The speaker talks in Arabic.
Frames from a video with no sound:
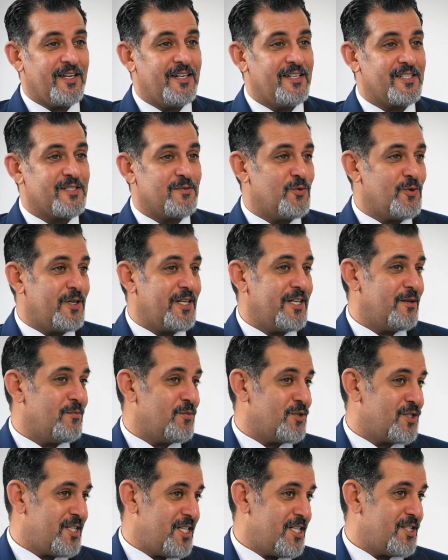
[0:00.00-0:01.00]
لازم نوديه
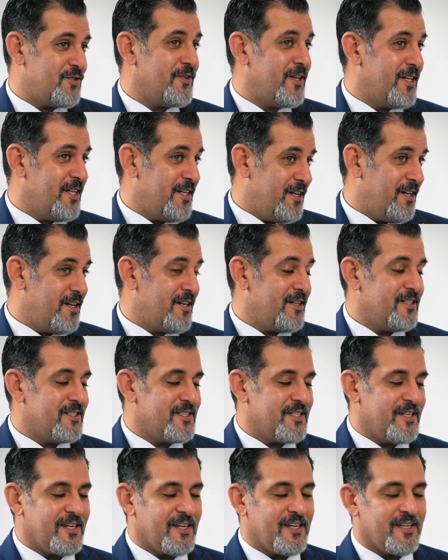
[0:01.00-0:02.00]
المستشفى اللي داخل
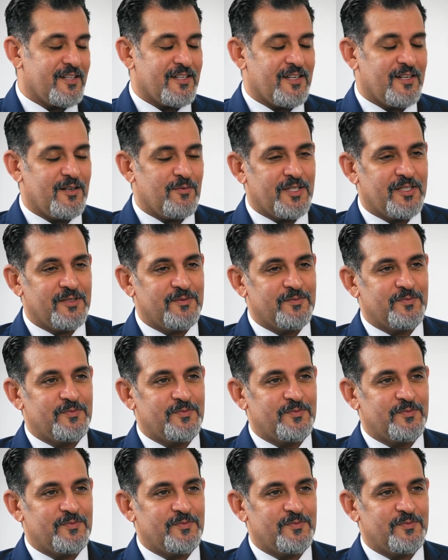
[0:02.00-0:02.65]
شركه البا